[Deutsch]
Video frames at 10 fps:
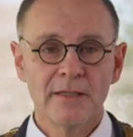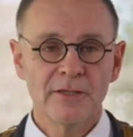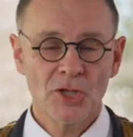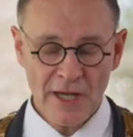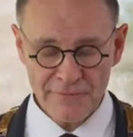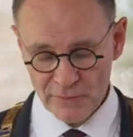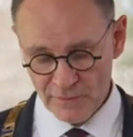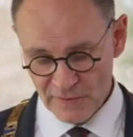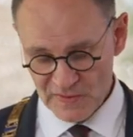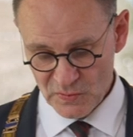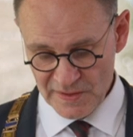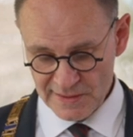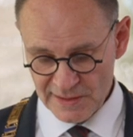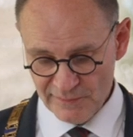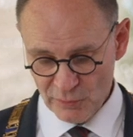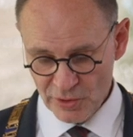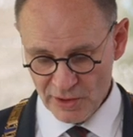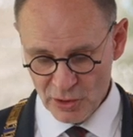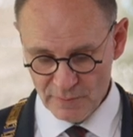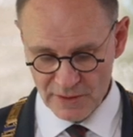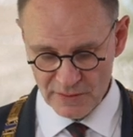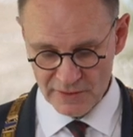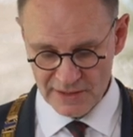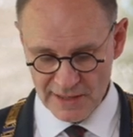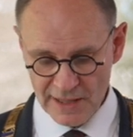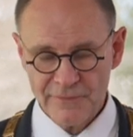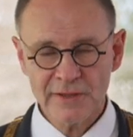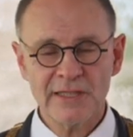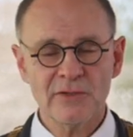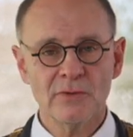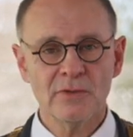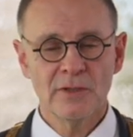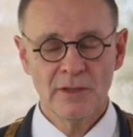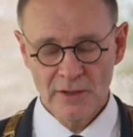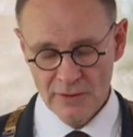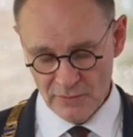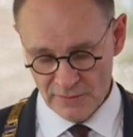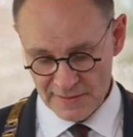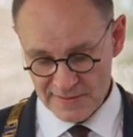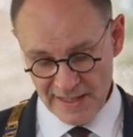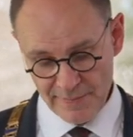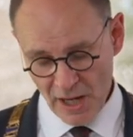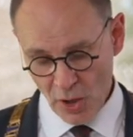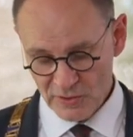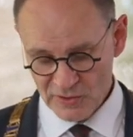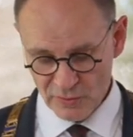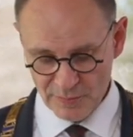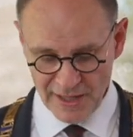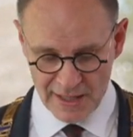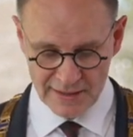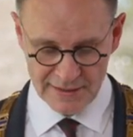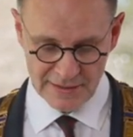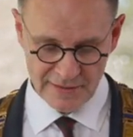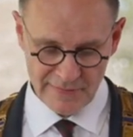Die Schaffung von zusätzlichem Wohnraum durch Nachverdichtung und das Thema Auto und Parken in den